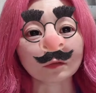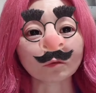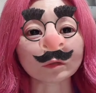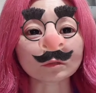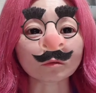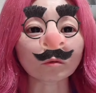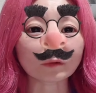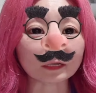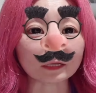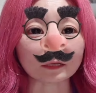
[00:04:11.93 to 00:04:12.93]
そういう都合も
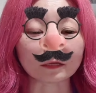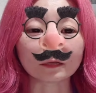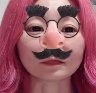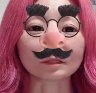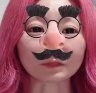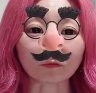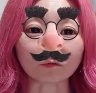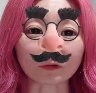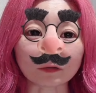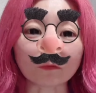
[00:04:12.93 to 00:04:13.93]
あり、すべてお
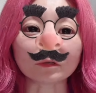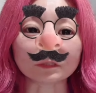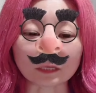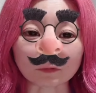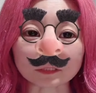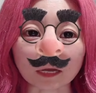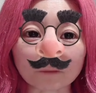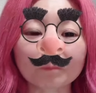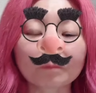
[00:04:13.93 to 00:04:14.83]
断りをしてきました。